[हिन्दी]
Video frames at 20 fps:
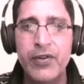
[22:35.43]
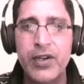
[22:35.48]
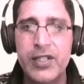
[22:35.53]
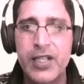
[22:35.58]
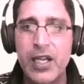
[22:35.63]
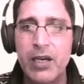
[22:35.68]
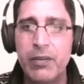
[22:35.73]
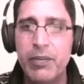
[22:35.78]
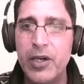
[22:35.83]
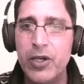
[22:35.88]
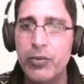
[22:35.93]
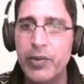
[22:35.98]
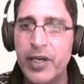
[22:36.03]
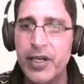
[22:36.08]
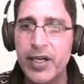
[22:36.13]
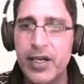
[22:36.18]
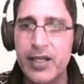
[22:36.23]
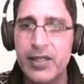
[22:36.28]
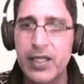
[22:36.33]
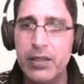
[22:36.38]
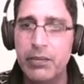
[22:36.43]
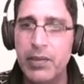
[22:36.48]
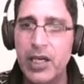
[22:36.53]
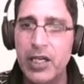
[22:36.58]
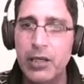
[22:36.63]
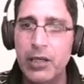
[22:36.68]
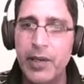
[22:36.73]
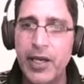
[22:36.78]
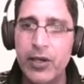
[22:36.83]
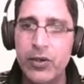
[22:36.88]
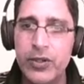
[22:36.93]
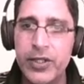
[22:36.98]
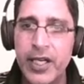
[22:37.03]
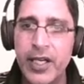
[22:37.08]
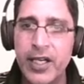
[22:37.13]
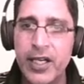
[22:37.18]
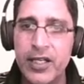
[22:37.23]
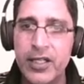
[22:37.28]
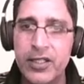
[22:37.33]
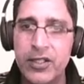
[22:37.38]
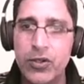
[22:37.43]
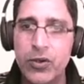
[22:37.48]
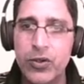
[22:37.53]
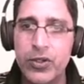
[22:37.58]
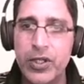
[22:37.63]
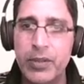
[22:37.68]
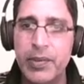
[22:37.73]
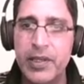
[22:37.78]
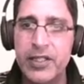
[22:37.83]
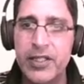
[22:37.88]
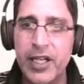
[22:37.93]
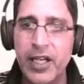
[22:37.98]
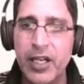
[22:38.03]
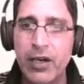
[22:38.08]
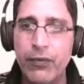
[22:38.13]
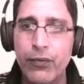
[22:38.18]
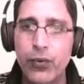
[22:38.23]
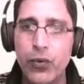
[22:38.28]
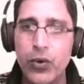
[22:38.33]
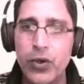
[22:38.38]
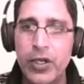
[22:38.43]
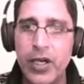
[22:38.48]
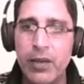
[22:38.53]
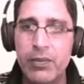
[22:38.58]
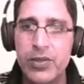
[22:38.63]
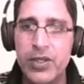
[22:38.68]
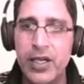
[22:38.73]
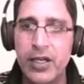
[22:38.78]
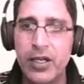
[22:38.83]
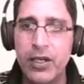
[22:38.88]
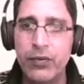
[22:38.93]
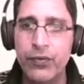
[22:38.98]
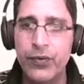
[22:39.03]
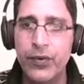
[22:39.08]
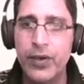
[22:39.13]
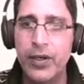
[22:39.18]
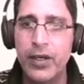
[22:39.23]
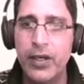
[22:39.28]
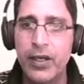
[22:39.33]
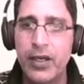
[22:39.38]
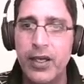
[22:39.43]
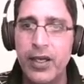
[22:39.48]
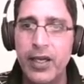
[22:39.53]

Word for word: लेफ्ट हैंड साइड में न्यूमरेटर के साथ मल्टीप्लाई हो जाएगा और ये बन जाएगा फोर टाइम्स डेट ऑफ